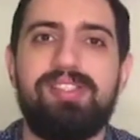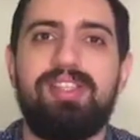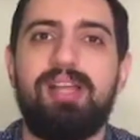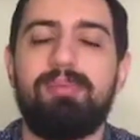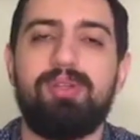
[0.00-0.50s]

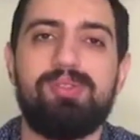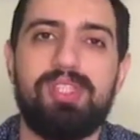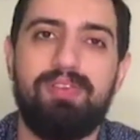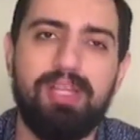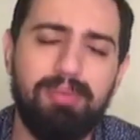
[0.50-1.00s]
لزيدان بانه
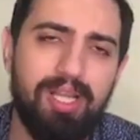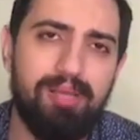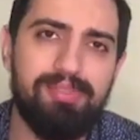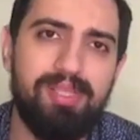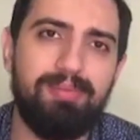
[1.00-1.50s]
استفاد من
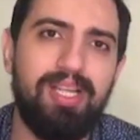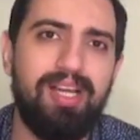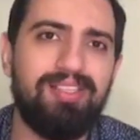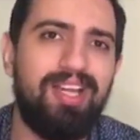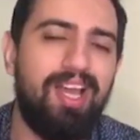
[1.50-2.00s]
الخمس
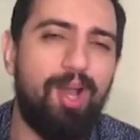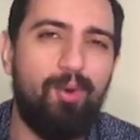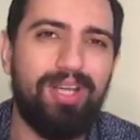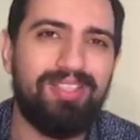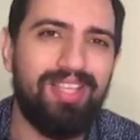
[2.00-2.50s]
تبديلات
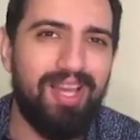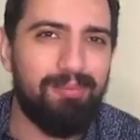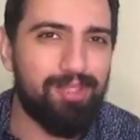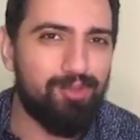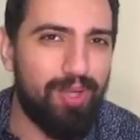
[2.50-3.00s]
هو
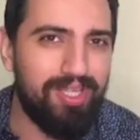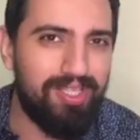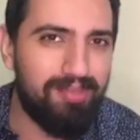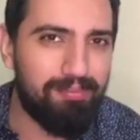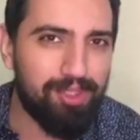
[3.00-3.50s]
اتهام
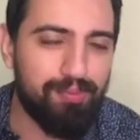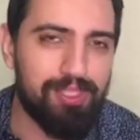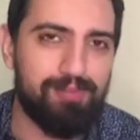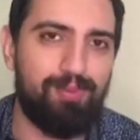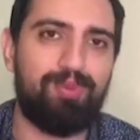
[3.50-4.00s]
شوي مش
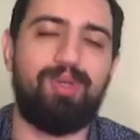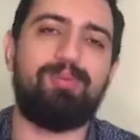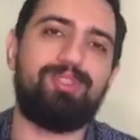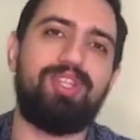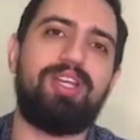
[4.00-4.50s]
مزبوط او
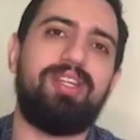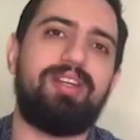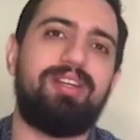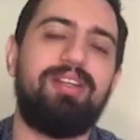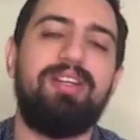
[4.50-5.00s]
مش دقيق
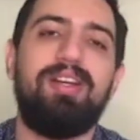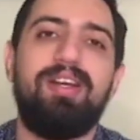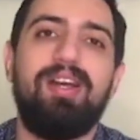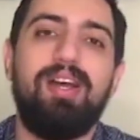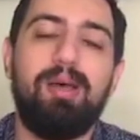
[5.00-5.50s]

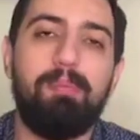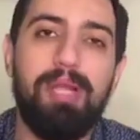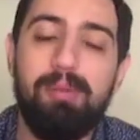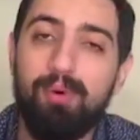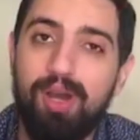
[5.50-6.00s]

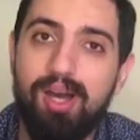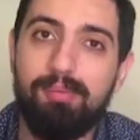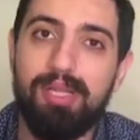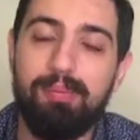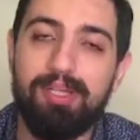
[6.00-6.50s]

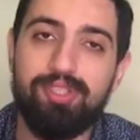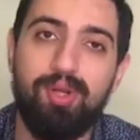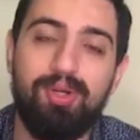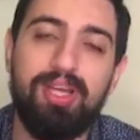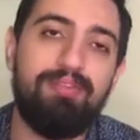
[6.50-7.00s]
بالمقابل
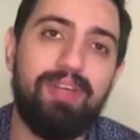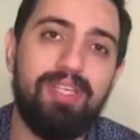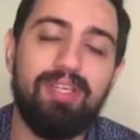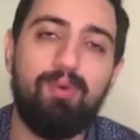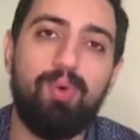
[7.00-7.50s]
برشلونة
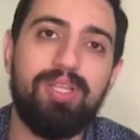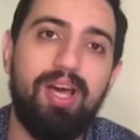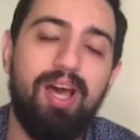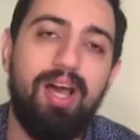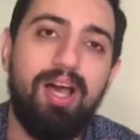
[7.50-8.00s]
فريق
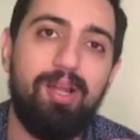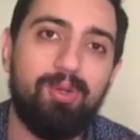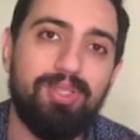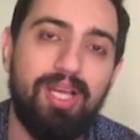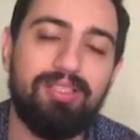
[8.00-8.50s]
وضع
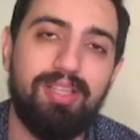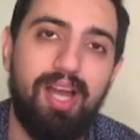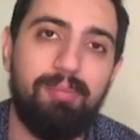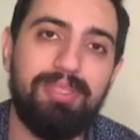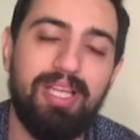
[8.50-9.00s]
حاله تحت
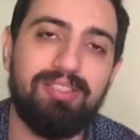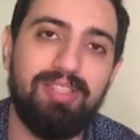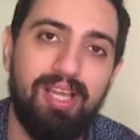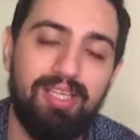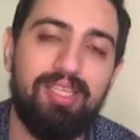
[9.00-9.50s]
رحمة
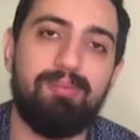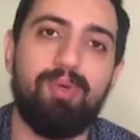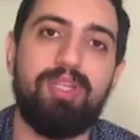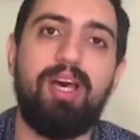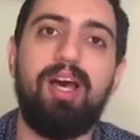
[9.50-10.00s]
التحكيم
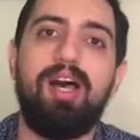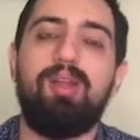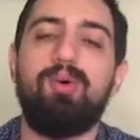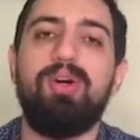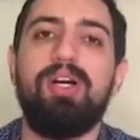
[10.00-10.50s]
وضع
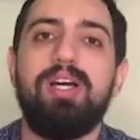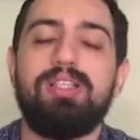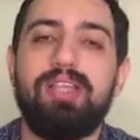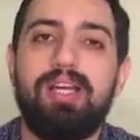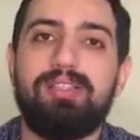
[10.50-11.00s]
حاله
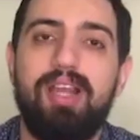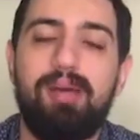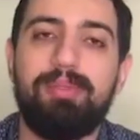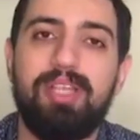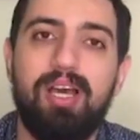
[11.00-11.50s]
تحت
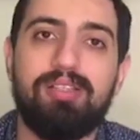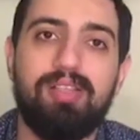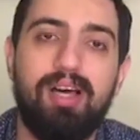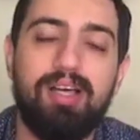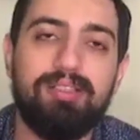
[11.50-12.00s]
رحمة
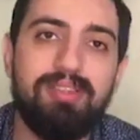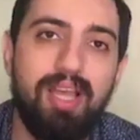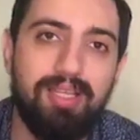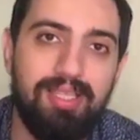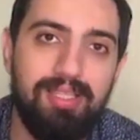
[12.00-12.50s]
أخطاء
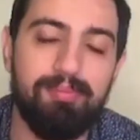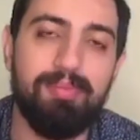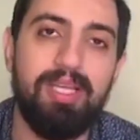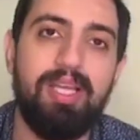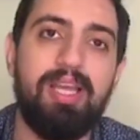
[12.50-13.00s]
التحكيم
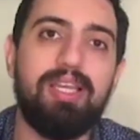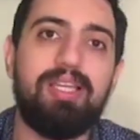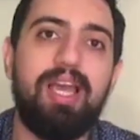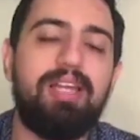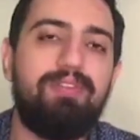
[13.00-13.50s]

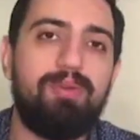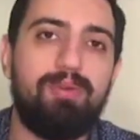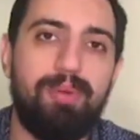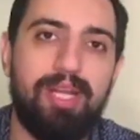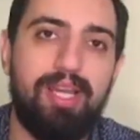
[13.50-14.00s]
كان في
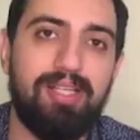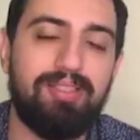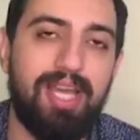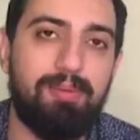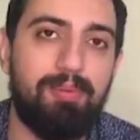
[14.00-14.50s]
مباريات
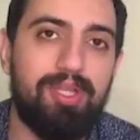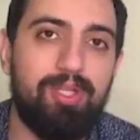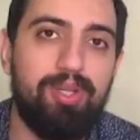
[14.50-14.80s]
كان ممكن